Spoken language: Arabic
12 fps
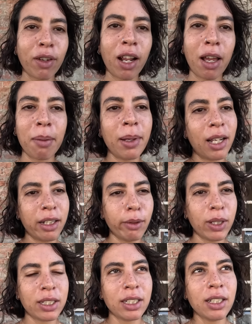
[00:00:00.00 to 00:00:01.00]
فانا هقابلها
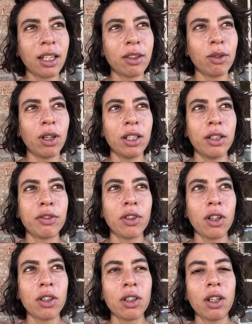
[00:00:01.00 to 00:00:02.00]
دلوقتي هنروح
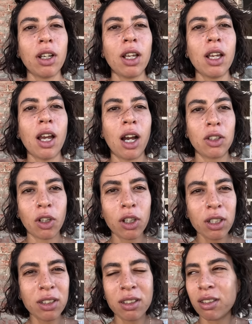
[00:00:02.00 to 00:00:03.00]
نفطر
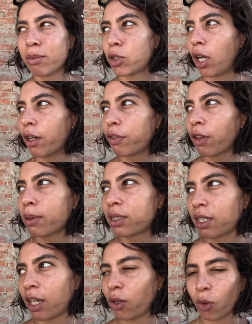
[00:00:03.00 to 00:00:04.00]
اعتقد مش عارفه بس
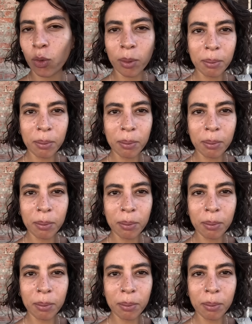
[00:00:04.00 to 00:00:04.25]
هنعوم